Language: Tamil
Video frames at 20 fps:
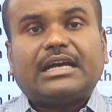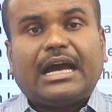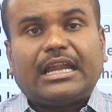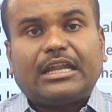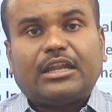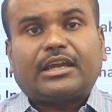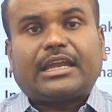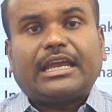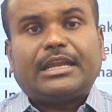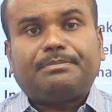
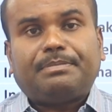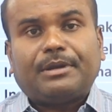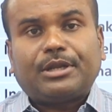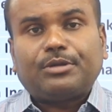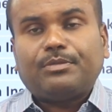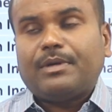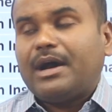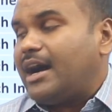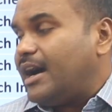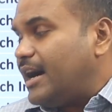அலோகேட்
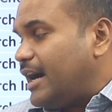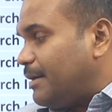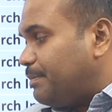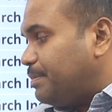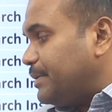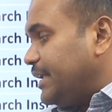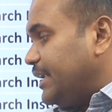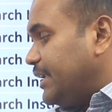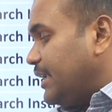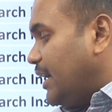பண்ணுவா
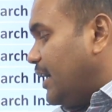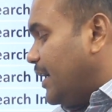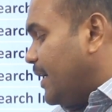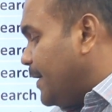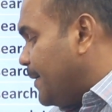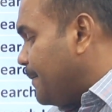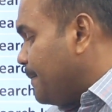அப்படின்னா